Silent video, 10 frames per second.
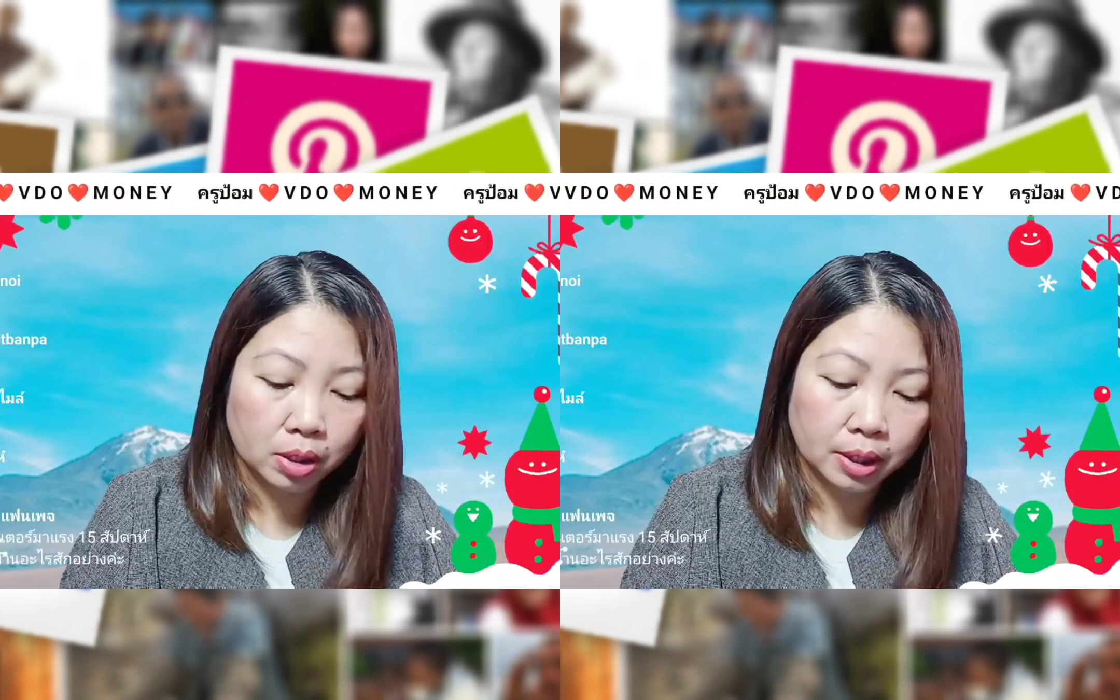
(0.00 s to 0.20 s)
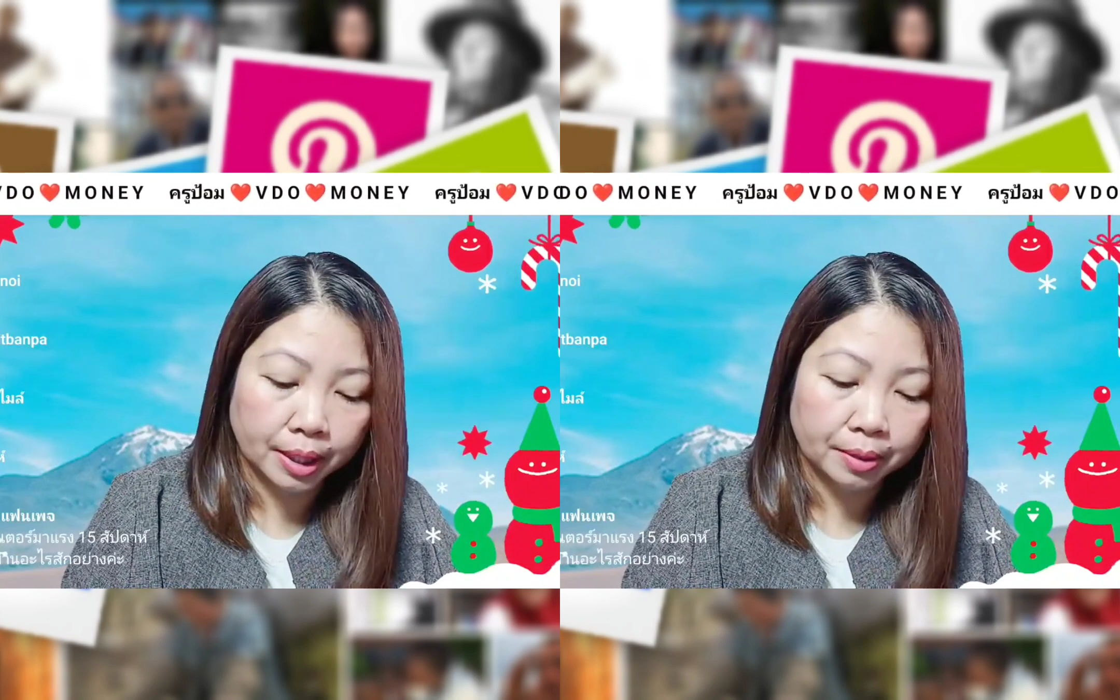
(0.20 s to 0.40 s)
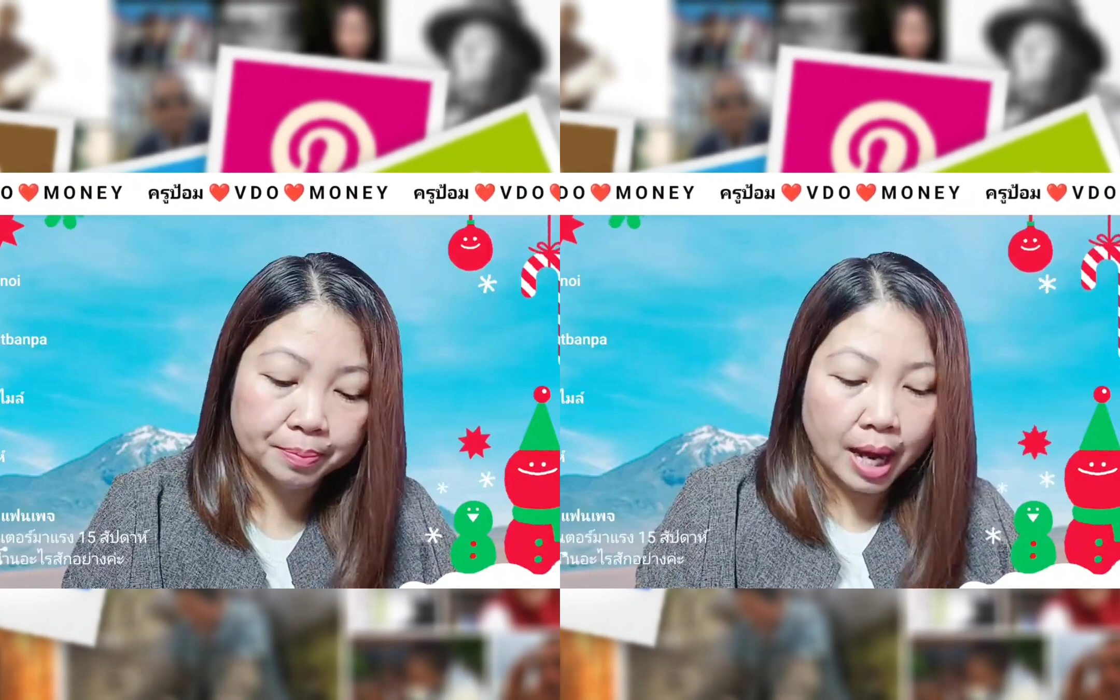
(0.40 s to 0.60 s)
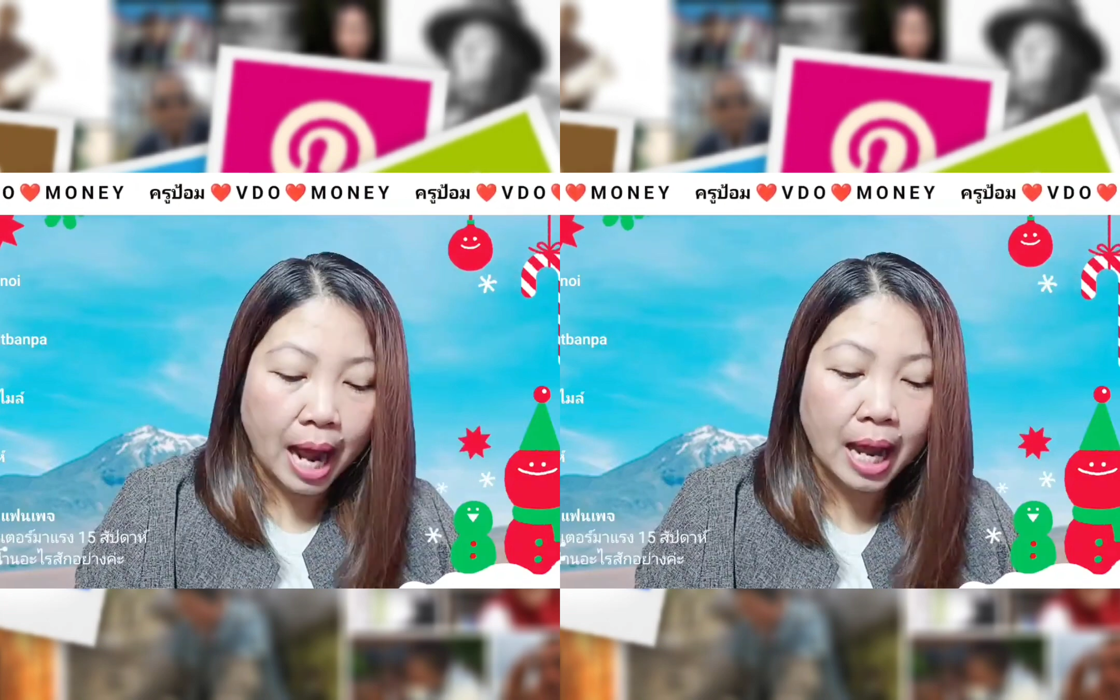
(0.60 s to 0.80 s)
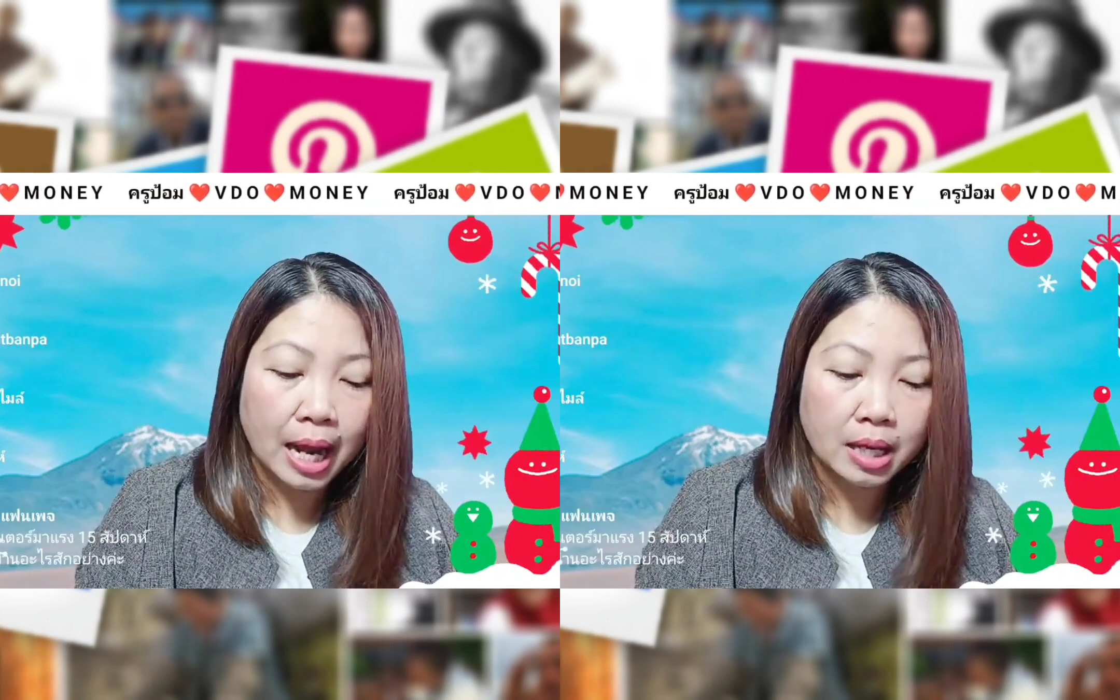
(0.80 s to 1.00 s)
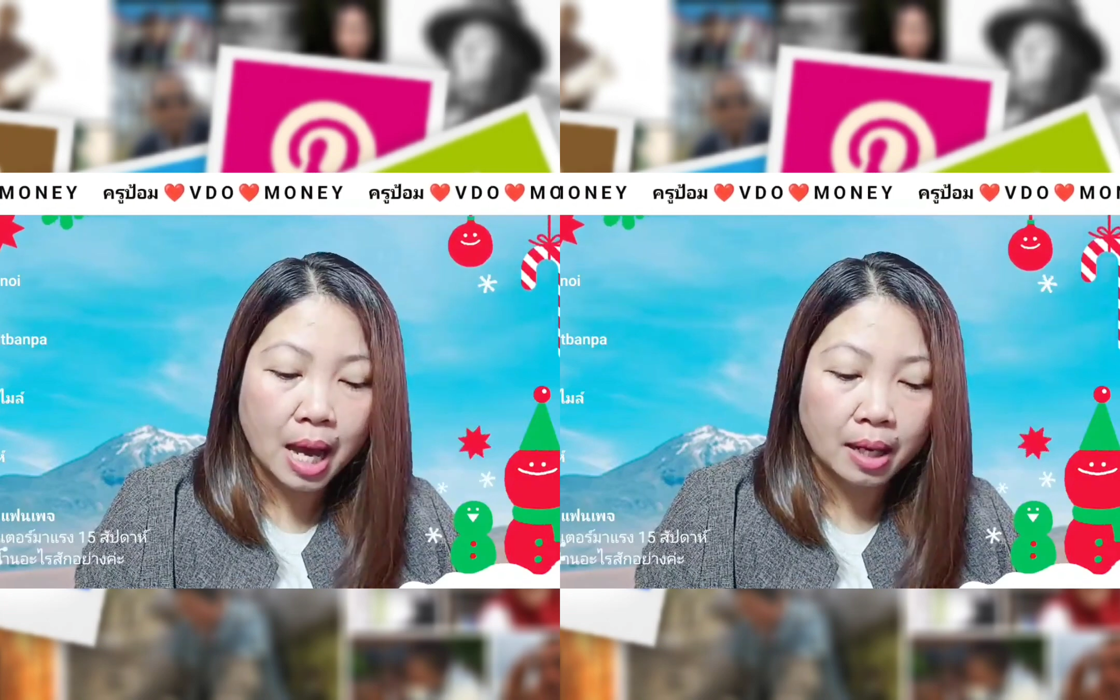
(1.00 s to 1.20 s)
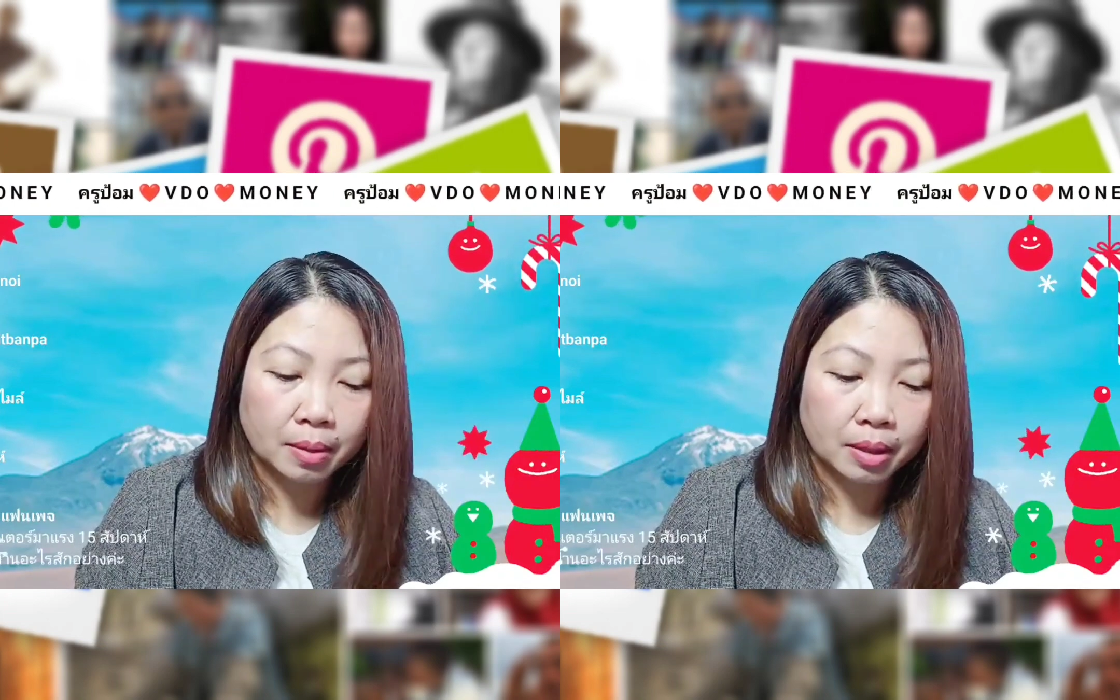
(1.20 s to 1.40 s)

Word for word: เลย ฉะนั้นไอเรื่อง